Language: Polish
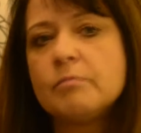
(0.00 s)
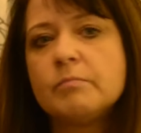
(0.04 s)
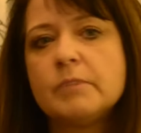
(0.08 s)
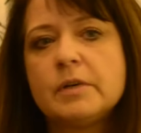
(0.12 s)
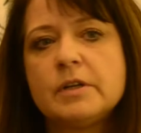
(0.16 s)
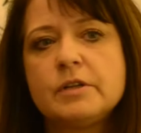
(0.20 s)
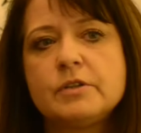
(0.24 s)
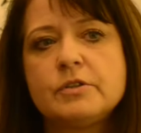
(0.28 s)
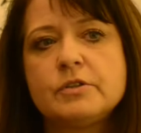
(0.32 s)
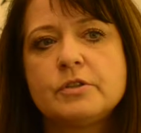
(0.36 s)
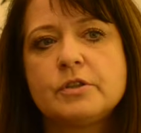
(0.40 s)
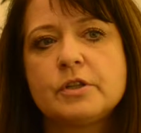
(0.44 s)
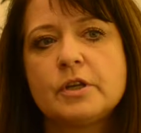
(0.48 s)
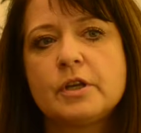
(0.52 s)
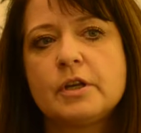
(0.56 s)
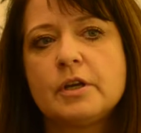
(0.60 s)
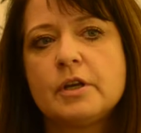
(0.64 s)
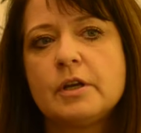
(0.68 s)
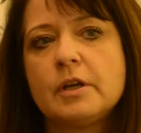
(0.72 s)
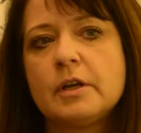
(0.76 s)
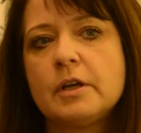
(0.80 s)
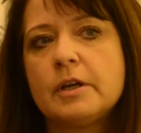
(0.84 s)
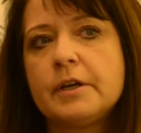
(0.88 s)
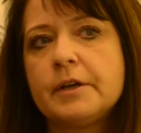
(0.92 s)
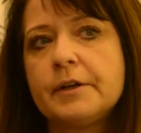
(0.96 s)
będzie
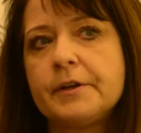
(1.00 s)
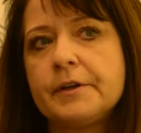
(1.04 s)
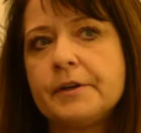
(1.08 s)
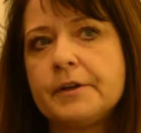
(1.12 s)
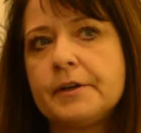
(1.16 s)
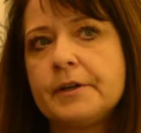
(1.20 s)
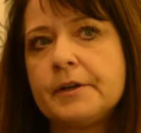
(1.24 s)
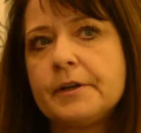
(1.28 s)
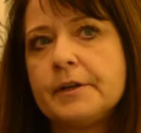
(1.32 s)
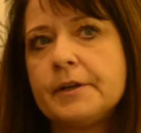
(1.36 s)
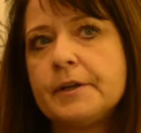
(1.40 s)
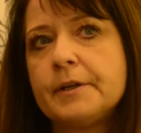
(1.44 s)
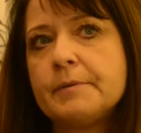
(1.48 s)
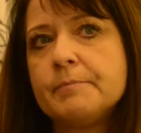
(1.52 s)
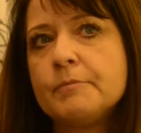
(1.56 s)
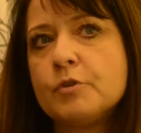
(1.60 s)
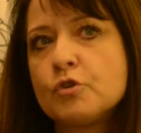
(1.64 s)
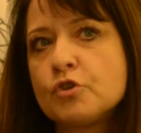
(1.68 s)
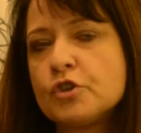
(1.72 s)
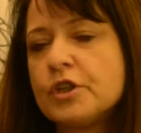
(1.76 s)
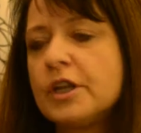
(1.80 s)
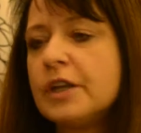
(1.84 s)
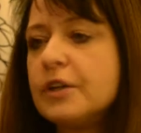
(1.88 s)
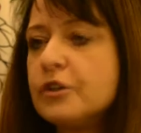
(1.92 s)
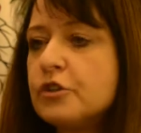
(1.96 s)
e,
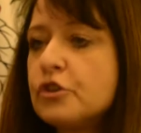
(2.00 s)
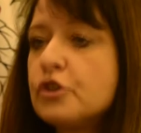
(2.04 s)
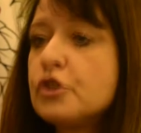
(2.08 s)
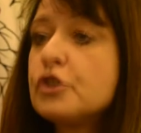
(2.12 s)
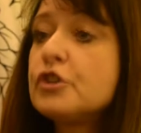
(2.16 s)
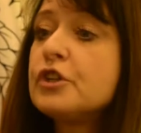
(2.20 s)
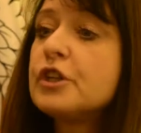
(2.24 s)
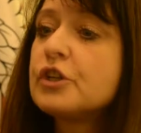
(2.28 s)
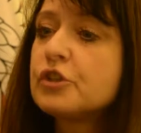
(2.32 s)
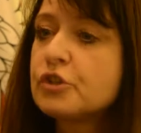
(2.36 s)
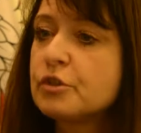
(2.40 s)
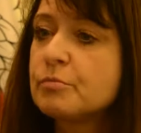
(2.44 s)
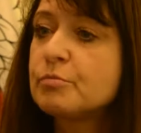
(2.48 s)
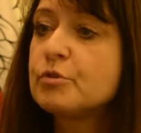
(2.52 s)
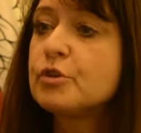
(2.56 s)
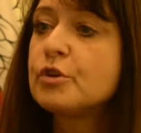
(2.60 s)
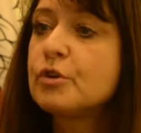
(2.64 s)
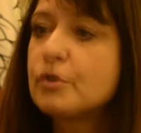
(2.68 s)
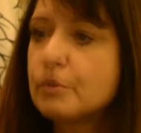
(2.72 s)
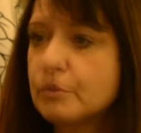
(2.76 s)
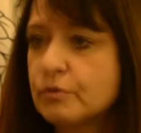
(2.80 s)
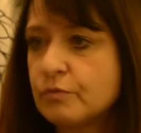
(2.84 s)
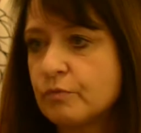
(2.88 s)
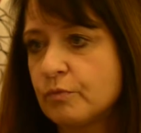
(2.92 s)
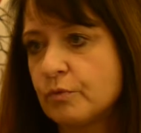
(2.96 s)
można liczyć na szybszy
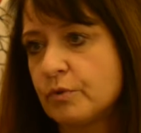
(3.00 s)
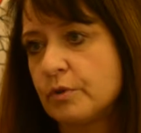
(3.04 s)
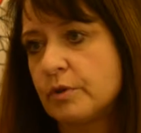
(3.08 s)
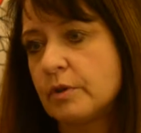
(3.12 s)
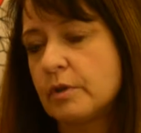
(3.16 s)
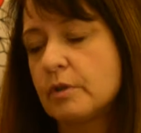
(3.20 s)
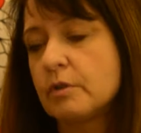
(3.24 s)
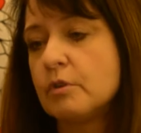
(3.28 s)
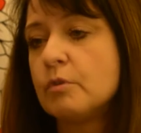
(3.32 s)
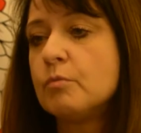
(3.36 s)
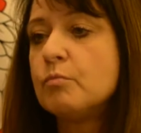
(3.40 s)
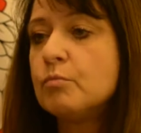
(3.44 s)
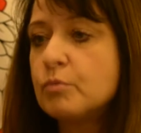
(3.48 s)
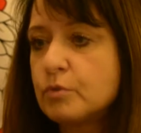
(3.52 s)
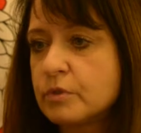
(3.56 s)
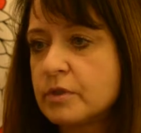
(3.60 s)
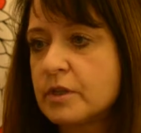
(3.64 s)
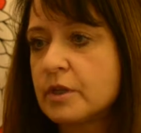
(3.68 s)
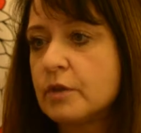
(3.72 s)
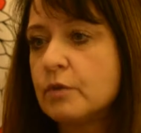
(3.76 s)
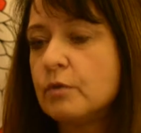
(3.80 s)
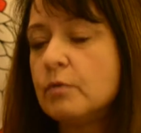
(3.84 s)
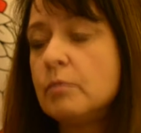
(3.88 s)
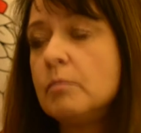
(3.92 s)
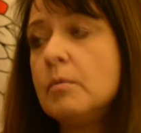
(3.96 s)
rozwój tego
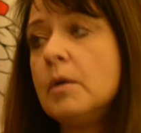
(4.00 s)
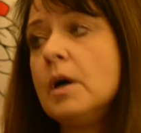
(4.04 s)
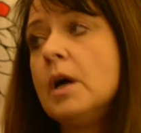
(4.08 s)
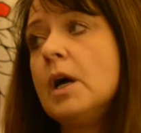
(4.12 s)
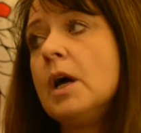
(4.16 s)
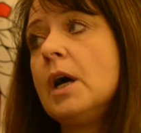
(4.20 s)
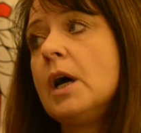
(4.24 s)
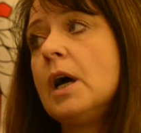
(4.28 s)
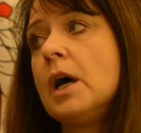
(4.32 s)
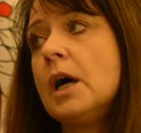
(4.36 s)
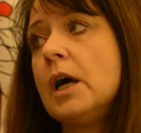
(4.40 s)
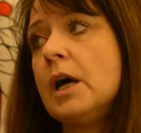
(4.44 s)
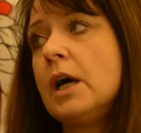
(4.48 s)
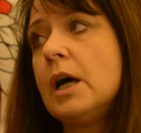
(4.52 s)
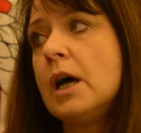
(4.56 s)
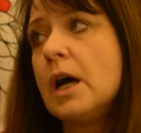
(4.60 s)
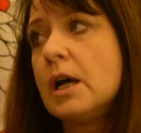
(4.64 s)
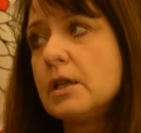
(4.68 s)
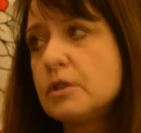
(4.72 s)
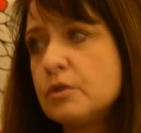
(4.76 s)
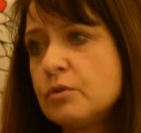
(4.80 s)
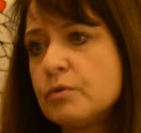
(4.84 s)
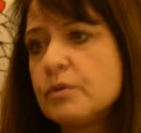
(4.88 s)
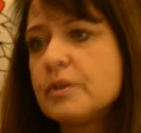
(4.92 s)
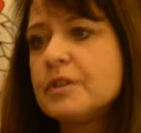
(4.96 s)
muzeum,
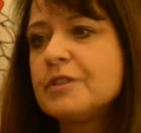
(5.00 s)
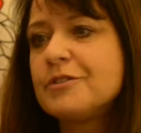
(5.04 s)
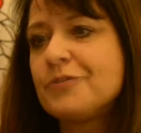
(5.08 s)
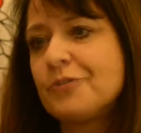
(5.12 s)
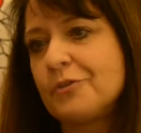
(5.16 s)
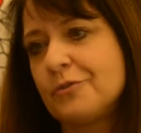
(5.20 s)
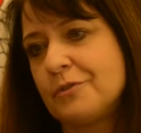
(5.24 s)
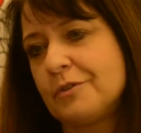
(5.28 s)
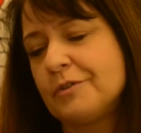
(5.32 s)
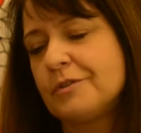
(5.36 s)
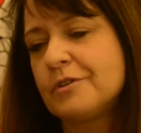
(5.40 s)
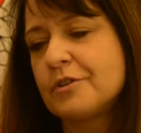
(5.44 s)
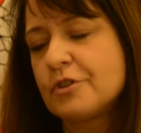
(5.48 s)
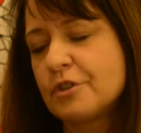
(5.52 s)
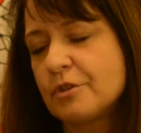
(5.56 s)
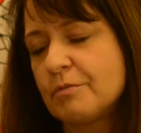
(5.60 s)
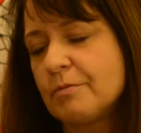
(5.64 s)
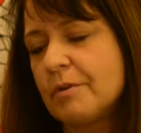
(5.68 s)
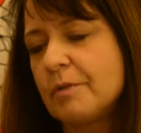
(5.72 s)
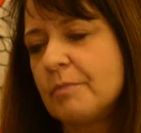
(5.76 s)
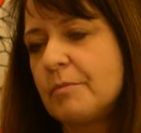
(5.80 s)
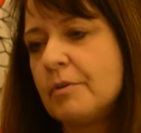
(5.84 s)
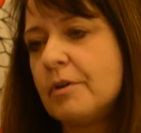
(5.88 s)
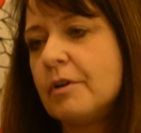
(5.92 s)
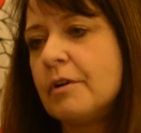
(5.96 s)
a z drugiej strony też
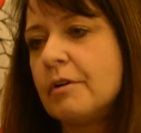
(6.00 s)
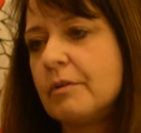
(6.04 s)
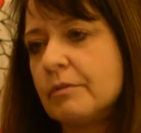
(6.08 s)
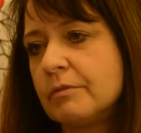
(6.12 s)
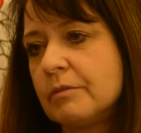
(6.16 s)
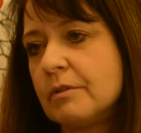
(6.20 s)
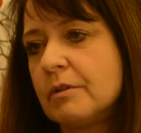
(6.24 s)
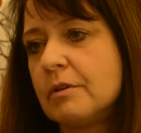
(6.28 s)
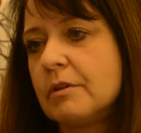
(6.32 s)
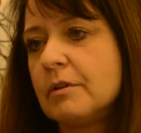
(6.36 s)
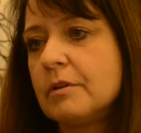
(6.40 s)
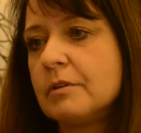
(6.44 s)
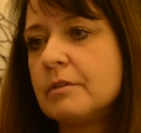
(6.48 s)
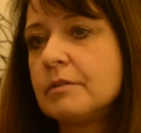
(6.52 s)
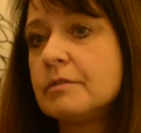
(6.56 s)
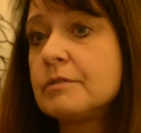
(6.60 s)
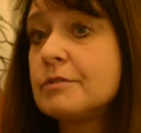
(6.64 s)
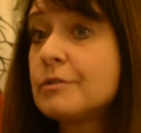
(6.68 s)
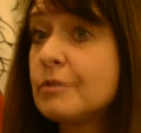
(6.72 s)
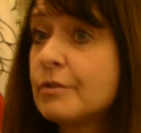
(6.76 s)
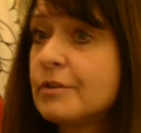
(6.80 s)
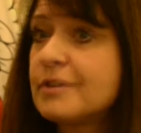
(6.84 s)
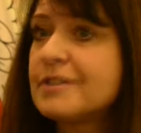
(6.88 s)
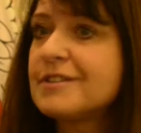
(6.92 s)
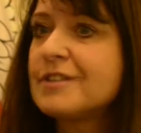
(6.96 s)
dbamy o to,
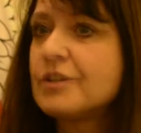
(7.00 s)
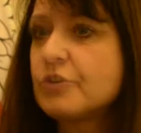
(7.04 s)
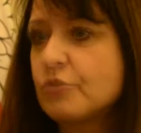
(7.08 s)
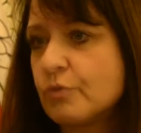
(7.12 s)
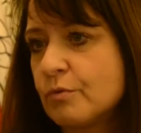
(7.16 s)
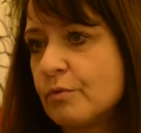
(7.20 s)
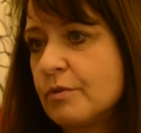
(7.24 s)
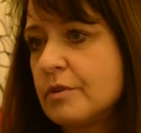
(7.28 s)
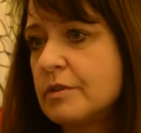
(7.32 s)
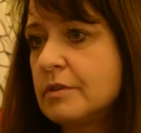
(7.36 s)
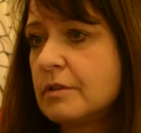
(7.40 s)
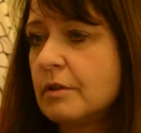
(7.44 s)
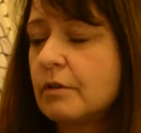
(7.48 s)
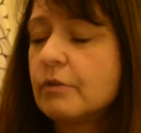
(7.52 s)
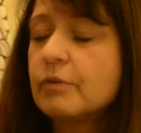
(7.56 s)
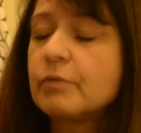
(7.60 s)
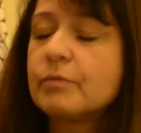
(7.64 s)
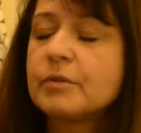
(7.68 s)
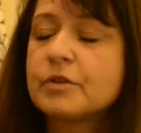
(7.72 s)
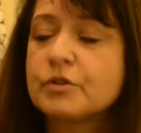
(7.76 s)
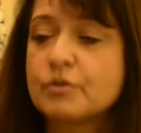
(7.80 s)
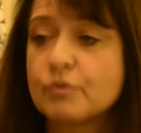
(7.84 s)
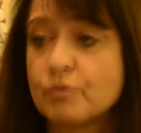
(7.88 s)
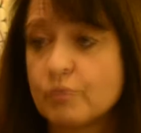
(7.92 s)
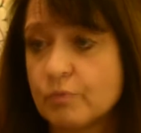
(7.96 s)
co jest naszą
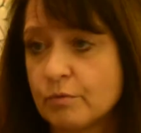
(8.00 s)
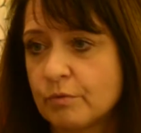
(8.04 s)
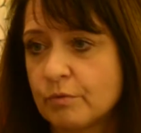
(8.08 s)
historią, naszą